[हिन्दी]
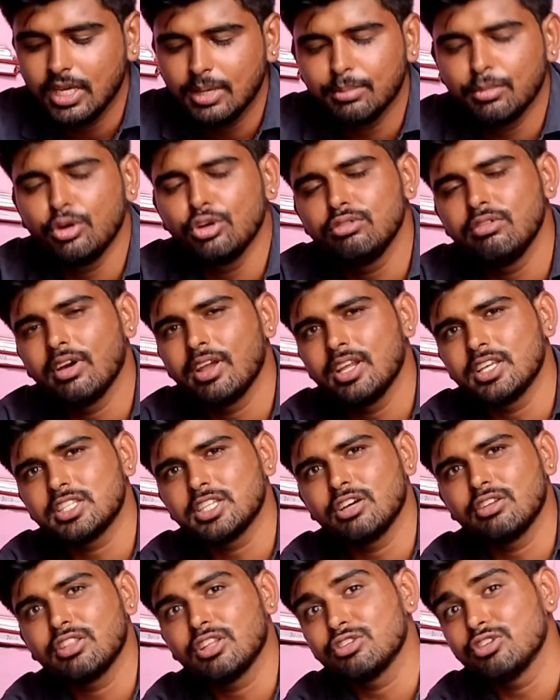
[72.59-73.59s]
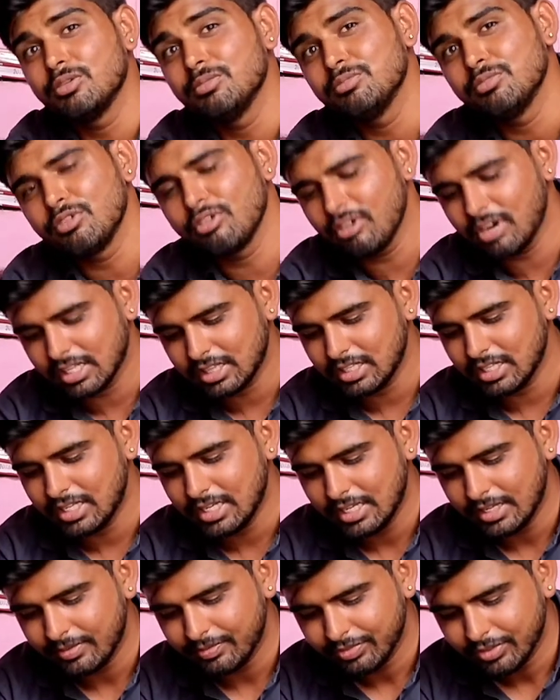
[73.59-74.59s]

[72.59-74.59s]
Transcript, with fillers: बहुत बार ऐसा होता है जब मंगवाते हैं ना